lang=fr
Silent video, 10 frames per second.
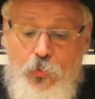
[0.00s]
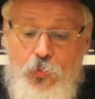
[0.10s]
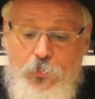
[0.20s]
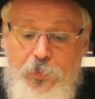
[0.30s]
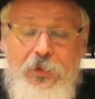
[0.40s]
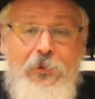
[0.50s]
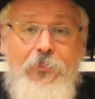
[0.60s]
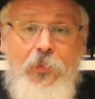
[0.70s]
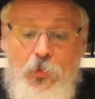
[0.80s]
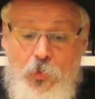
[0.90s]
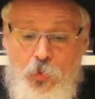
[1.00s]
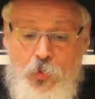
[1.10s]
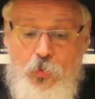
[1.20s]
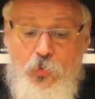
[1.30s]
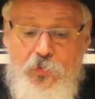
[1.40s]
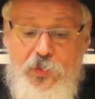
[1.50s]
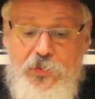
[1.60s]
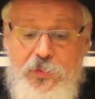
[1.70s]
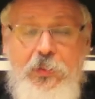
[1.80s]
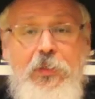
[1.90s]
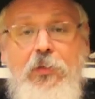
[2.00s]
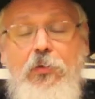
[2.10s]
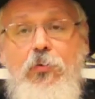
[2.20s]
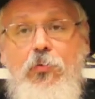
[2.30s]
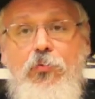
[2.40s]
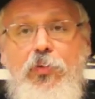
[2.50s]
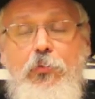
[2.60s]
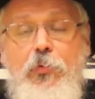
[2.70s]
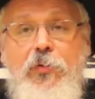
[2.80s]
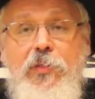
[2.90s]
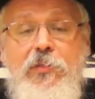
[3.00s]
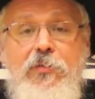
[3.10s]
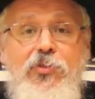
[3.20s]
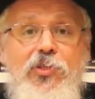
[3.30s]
D'autre part, le verset continue en disant